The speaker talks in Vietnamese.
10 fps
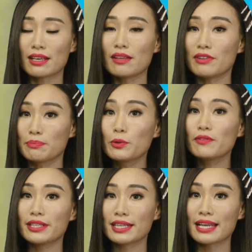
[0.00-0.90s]
đó là phải
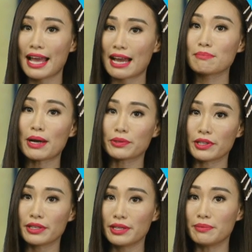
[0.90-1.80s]
mua với những cái hãng bảo
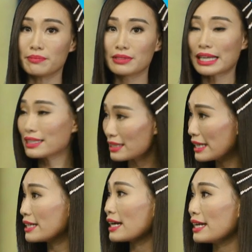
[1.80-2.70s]
hiểm danh
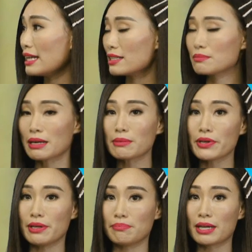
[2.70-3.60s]
tiếng hay là những hãng
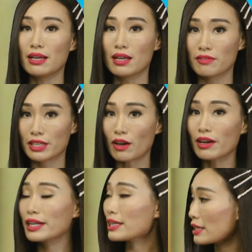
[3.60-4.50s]
bảo hiểm mà phải
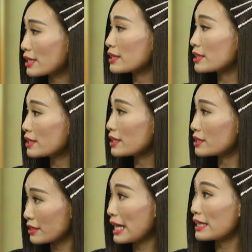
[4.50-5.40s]
có cái cái cái cái
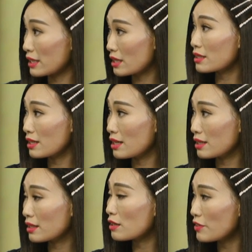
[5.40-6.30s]
cái standard
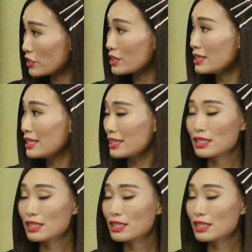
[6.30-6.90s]
uh, coverage á.